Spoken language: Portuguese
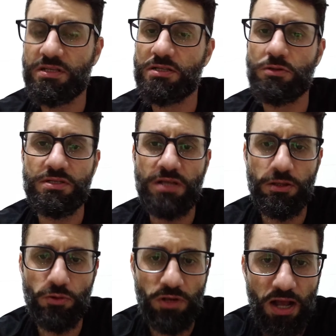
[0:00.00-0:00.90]
as questões
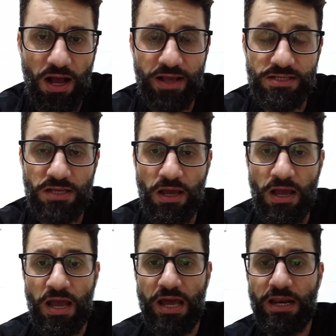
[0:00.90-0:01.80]
territoriais.
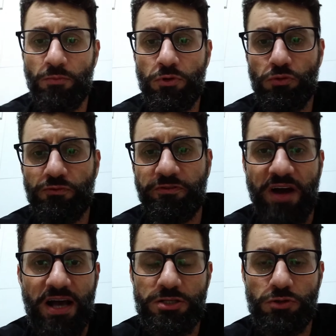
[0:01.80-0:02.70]
Era muito
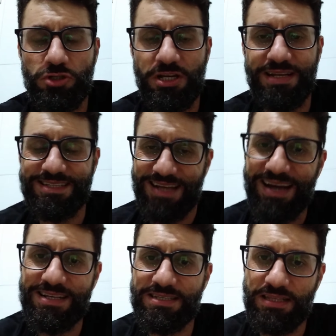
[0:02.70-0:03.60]
fácil
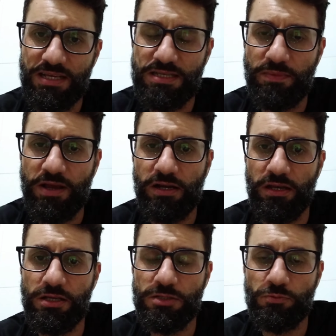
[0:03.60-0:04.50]
utilizar-se desse
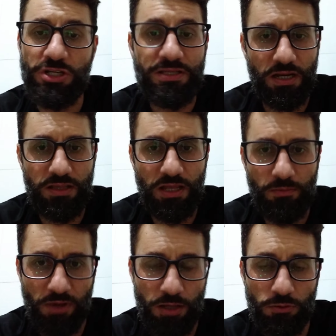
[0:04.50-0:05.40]
mecanismo de
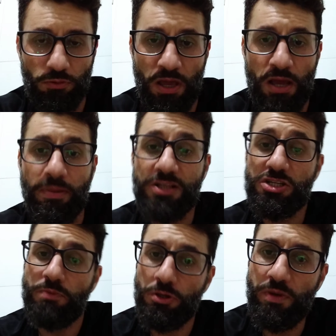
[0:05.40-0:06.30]
entretenimento para
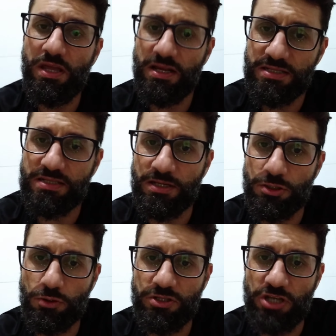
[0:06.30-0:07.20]
diminuir essas
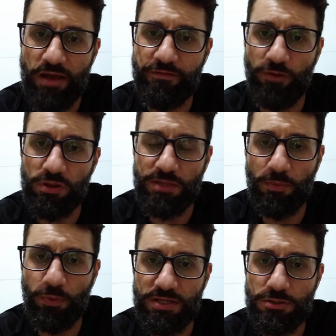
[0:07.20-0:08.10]
tensões de revolta
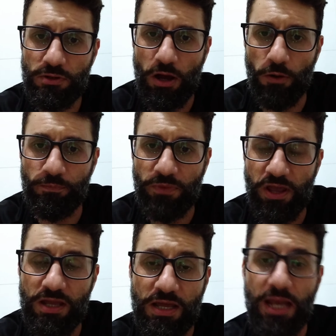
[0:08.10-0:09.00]
populacional.
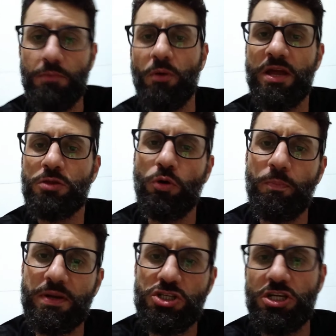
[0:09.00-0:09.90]
Né? Naquele momento,
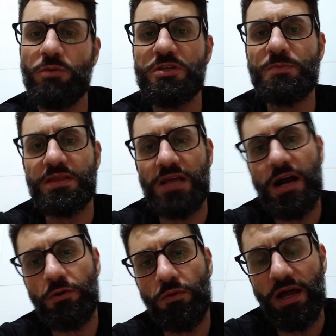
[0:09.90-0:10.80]
opa, tinha um
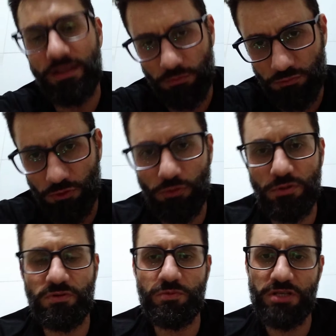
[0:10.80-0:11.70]
espetáculo lá, então
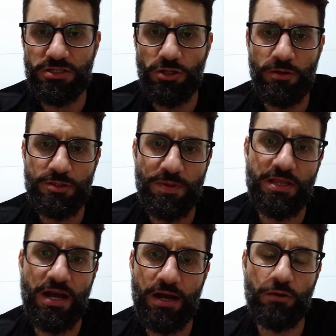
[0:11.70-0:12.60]
todos vamos assistir um
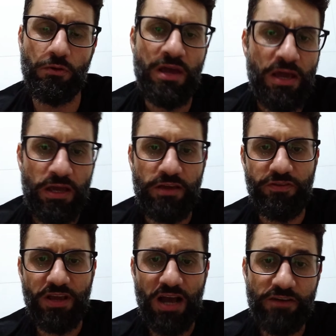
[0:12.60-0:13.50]
espetáculo. E
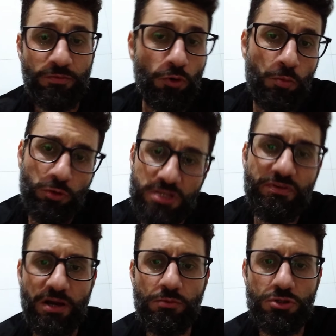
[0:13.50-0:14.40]
ficavam como nós
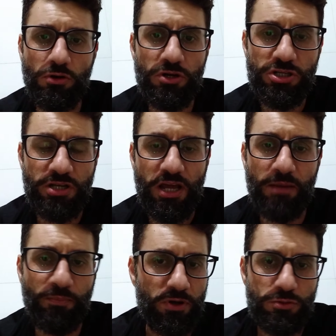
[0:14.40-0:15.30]
ficamos hoje, né?
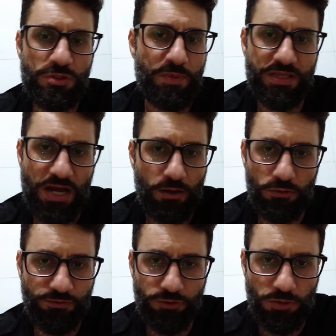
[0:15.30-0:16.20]
após um
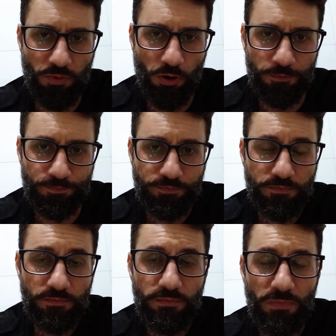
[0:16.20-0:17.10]
espetáculo de futebol.
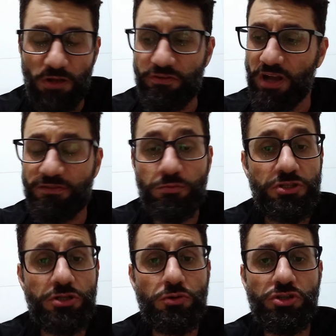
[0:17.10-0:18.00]
Ficávamos
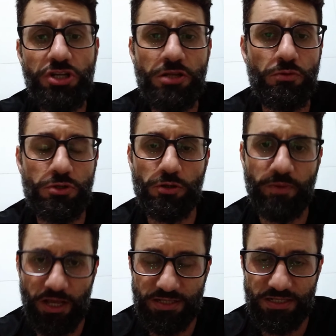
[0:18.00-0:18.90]
discutindo
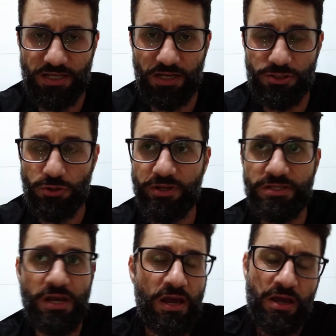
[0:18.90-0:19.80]
sobre essas
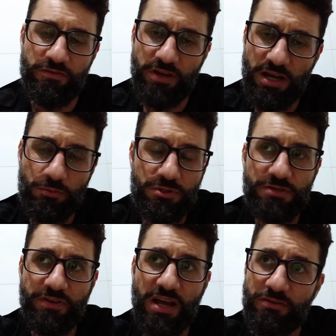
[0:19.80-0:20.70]
relações,
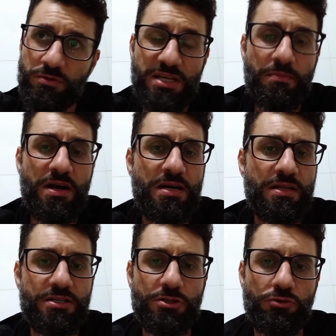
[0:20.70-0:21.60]
ficamos, ficavam
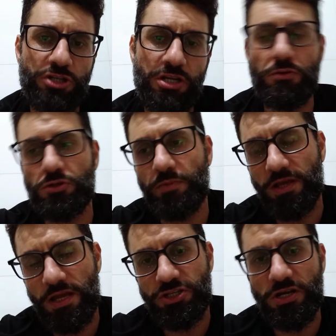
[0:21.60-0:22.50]
semanas discutindo sobre
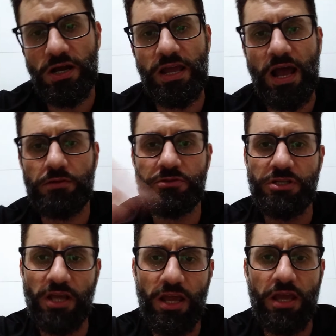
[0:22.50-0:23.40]
quem tinha ganhado de
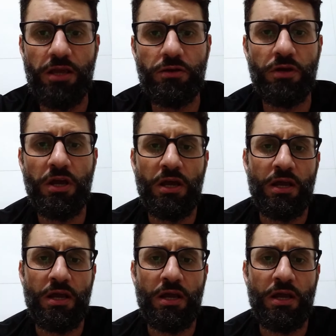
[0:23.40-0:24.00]
quem.